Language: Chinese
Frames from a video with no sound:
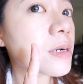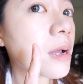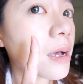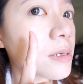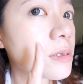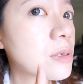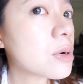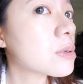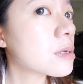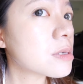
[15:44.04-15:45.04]
泽还是
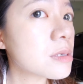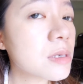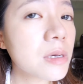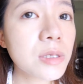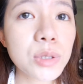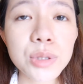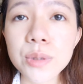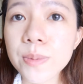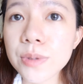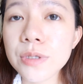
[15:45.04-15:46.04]
有，但是就
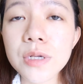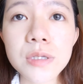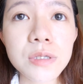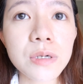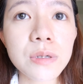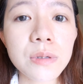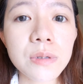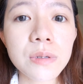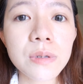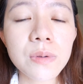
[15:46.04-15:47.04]
是不是那种
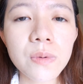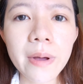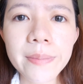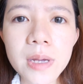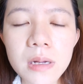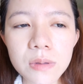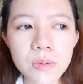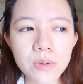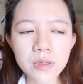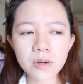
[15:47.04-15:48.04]
外面很
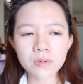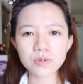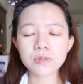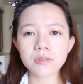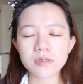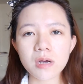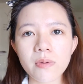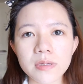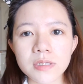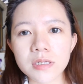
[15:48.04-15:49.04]
多那种，就是你上
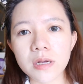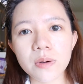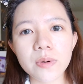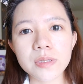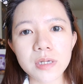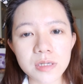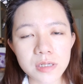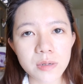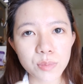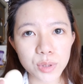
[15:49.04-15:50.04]
完气垫会呈
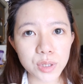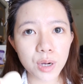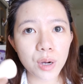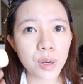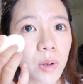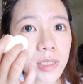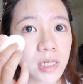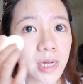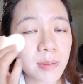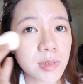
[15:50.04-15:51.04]
现比较光
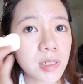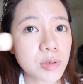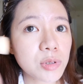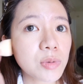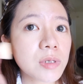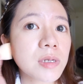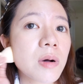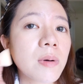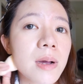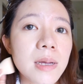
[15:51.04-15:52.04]
泽感比较重的那
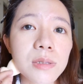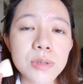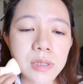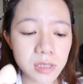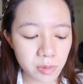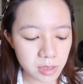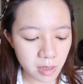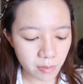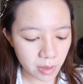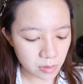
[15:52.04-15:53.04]
种感觉，基本
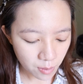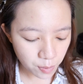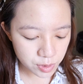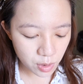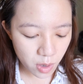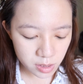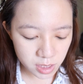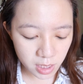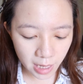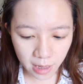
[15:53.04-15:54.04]
上没有，不是光
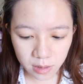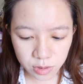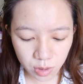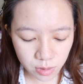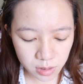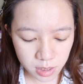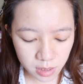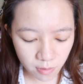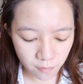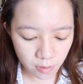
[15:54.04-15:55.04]
泽感很重的气
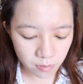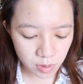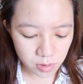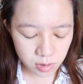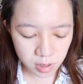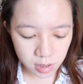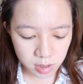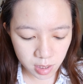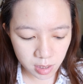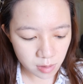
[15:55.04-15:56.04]
垫粉饼，就是呈
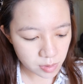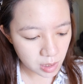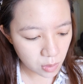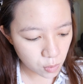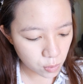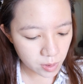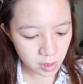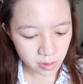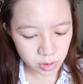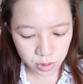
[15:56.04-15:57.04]
现一个比较雾面
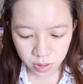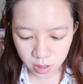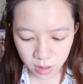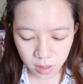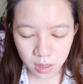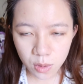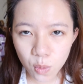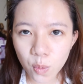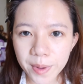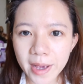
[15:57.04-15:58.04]
的质地、
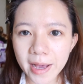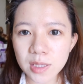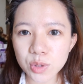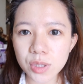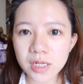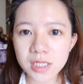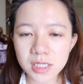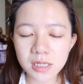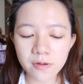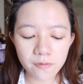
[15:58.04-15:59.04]
雾面感觉的
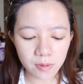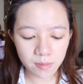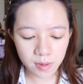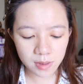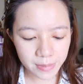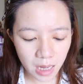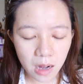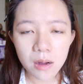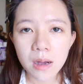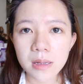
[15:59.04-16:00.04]
气垫粉饼。
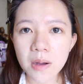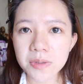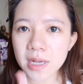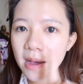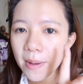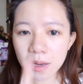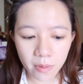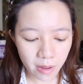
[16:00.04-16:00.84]
好，那我现在把另